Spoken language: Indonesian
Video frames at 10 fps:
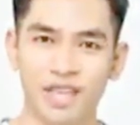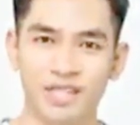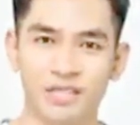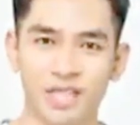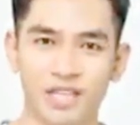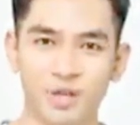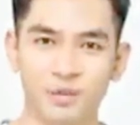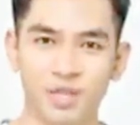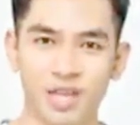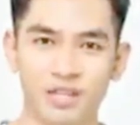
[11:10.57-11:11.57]
Dan
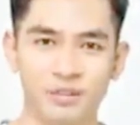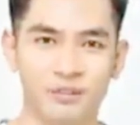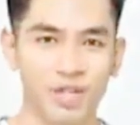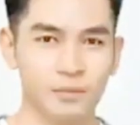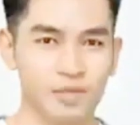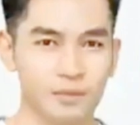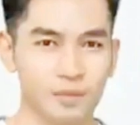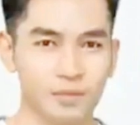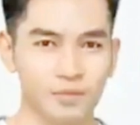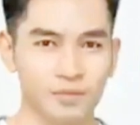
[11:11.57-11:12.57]
Ziluo juga
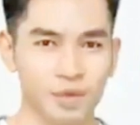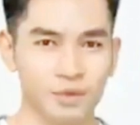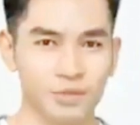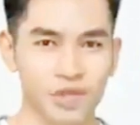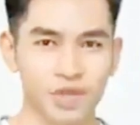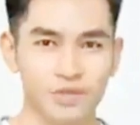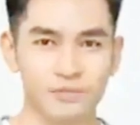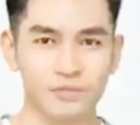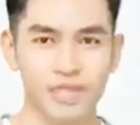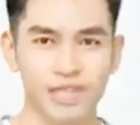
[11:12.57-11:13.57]
mengingat apa yang
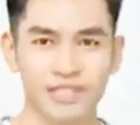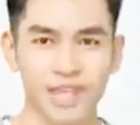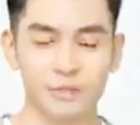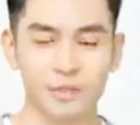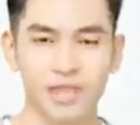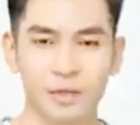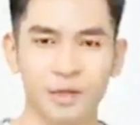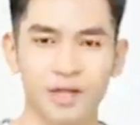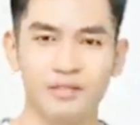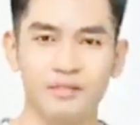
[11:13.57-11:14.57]
terjadi tadi
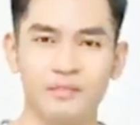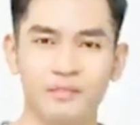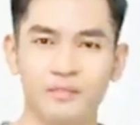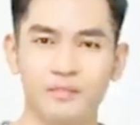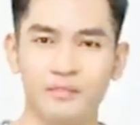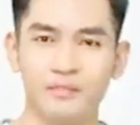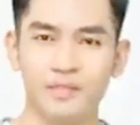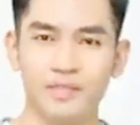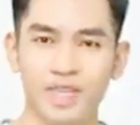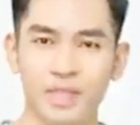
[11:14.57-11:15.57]
malam, dia
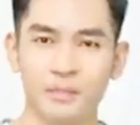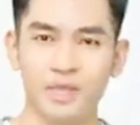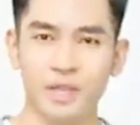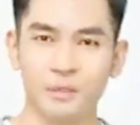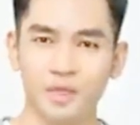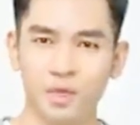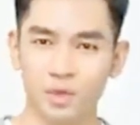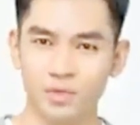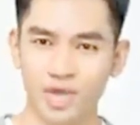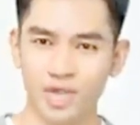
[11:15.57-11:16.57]
ditipu oleh Hattori
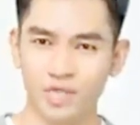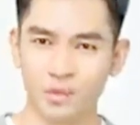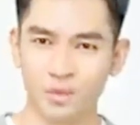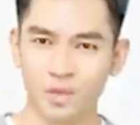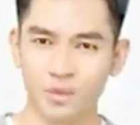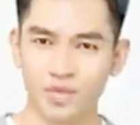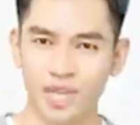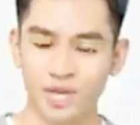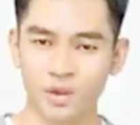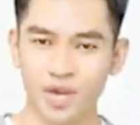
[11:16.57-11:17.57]
itu, dan
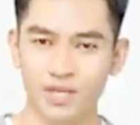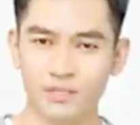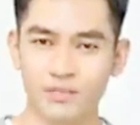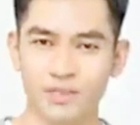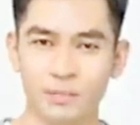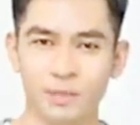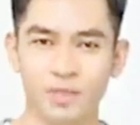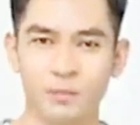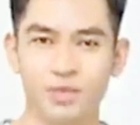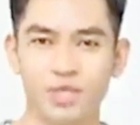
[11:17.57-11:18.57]
kemudian Daniel
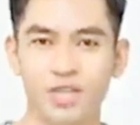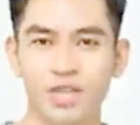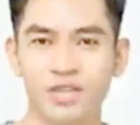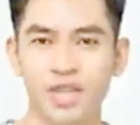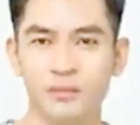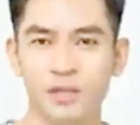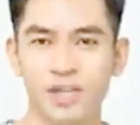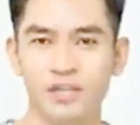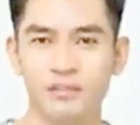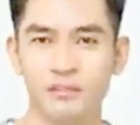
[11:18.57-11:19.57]
muncul,
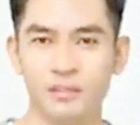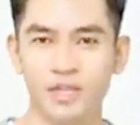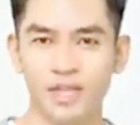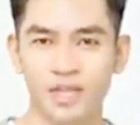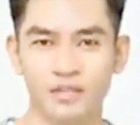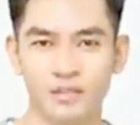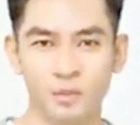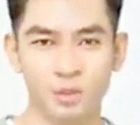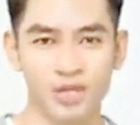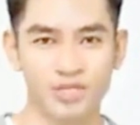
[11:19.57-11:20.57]
dan dia tidak
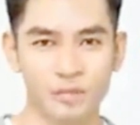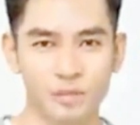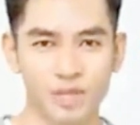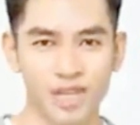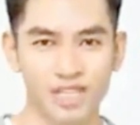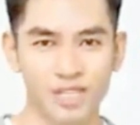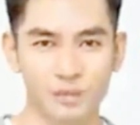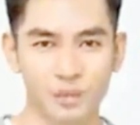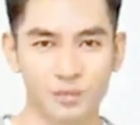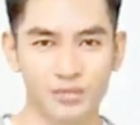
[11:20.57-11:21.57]
dapat mengingat hal
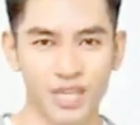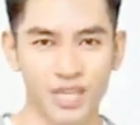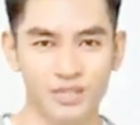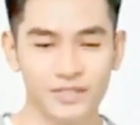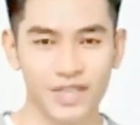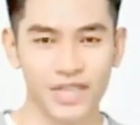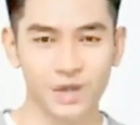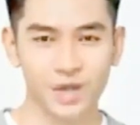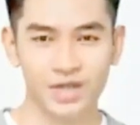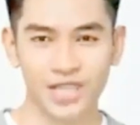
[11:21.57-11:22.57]
berikutnya dengan
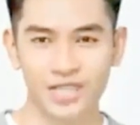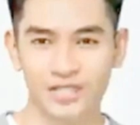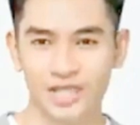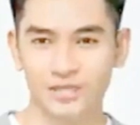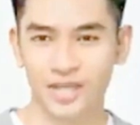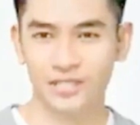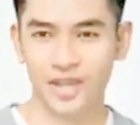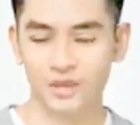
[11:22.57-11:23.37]
sangat jelas.